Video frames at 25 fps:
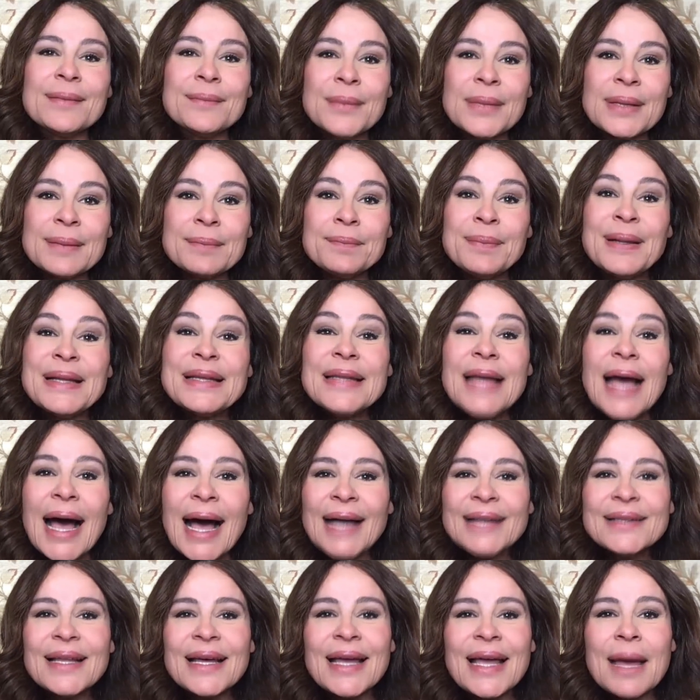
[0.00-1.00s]
بدها
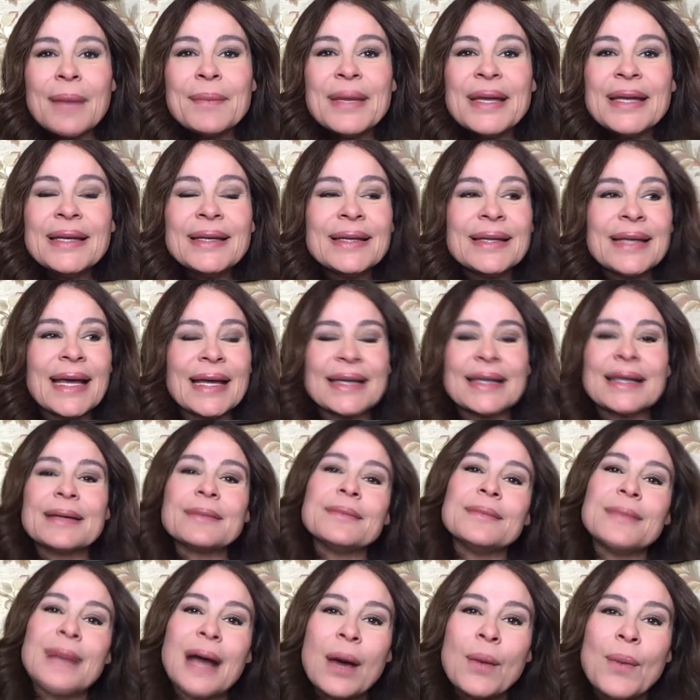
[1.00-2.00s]
حدا كمان يعني
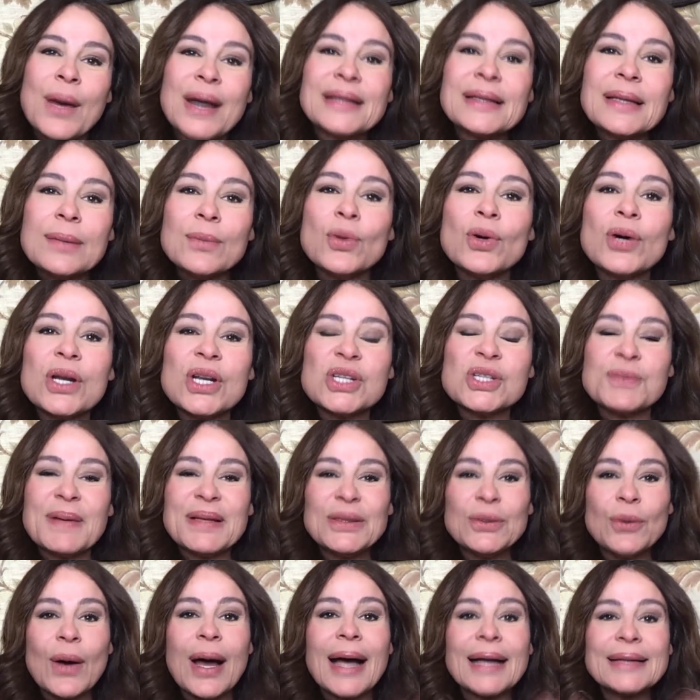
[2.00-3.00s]
اوقات المخرج
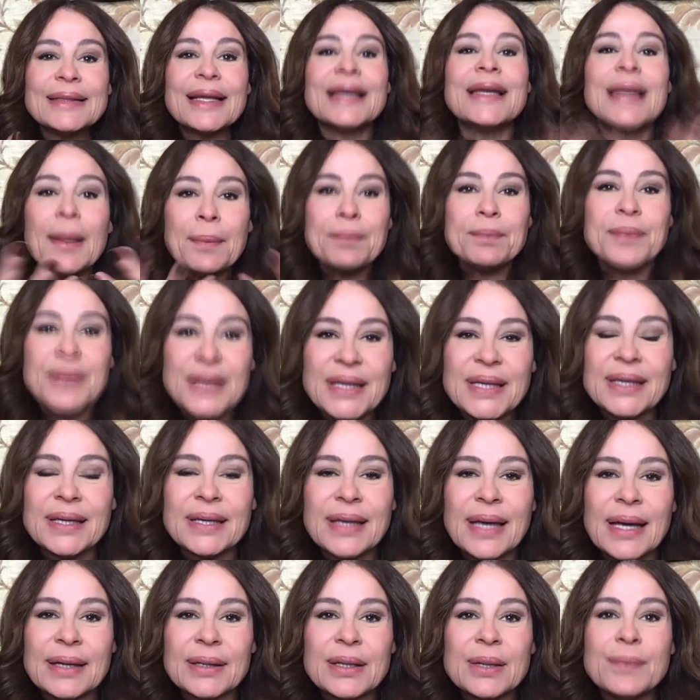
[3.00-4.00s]
بده حدا يلبيه
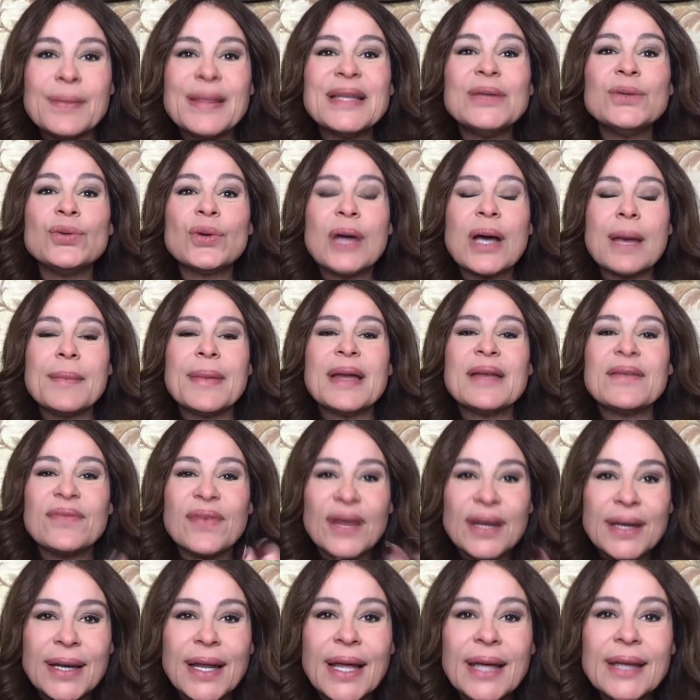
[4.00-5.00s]
يعني بده كمان
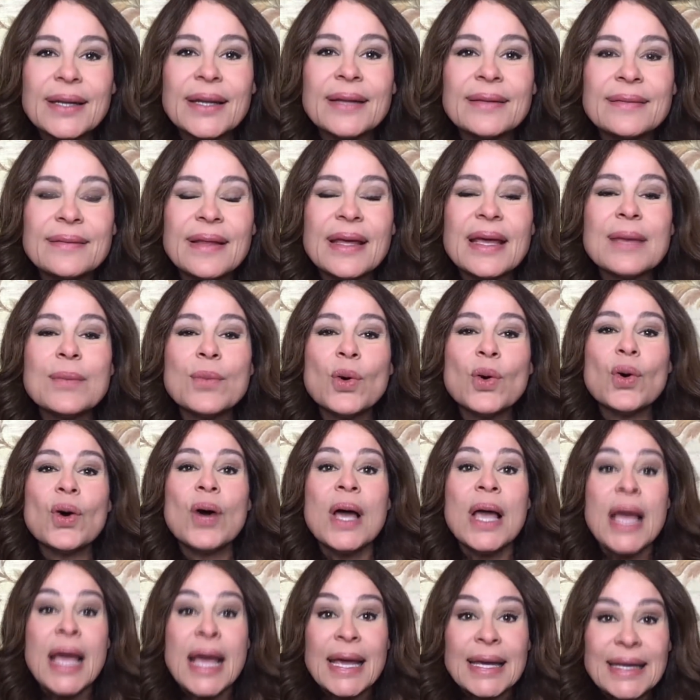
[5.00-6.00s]
فنان قدامه
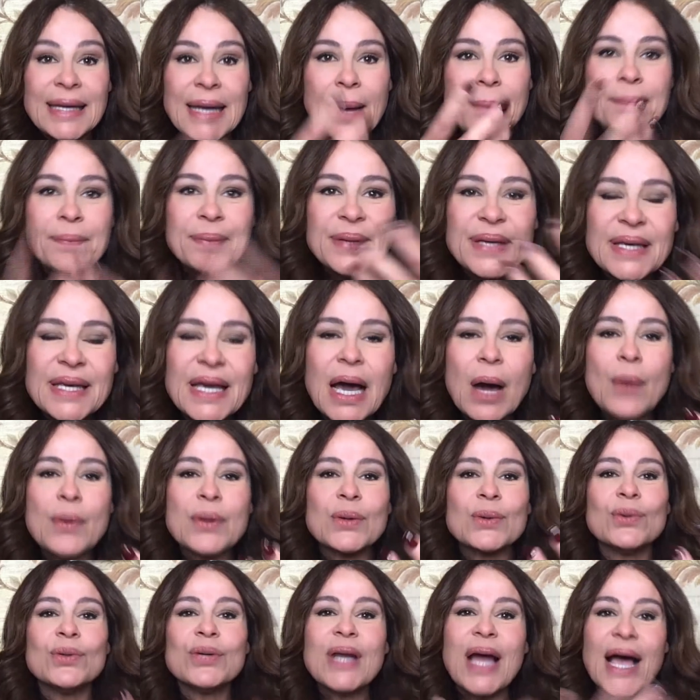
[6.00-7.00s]
يلبيه او
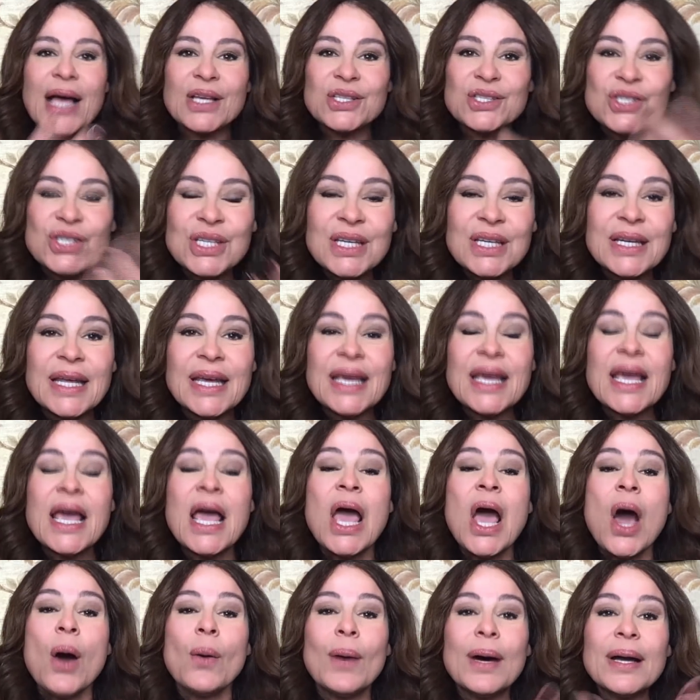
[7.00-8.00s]
يكون عجينه
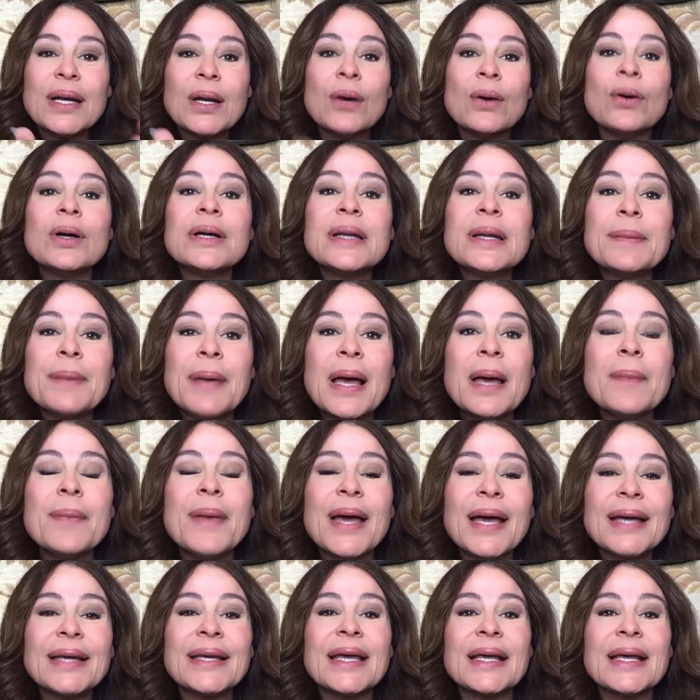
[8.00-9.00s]
مزبوط. وانا هون بحب احكي